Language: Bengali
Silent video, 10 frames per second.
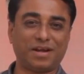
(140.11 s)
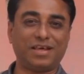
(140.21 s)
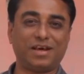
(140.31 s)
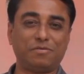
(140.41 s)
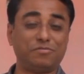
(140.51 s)
পাঠা
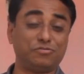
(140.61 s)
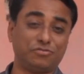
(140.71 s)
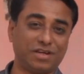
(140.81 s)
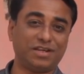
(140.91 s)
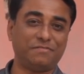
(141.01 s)
দেখাবো এবং
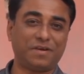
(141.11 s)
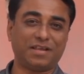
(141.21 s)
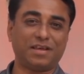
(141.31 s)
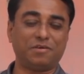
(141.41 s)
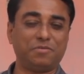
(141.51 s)
কোথায় নিয়ে
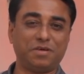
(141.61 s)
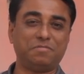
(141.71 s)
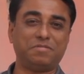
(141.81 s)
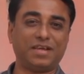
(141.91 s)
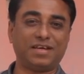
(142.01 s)
পাঠা দেখাবো
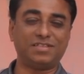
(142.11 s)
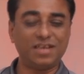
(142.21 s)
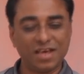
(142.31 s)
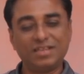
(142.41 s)
কীভাবে দেখাচ্ছি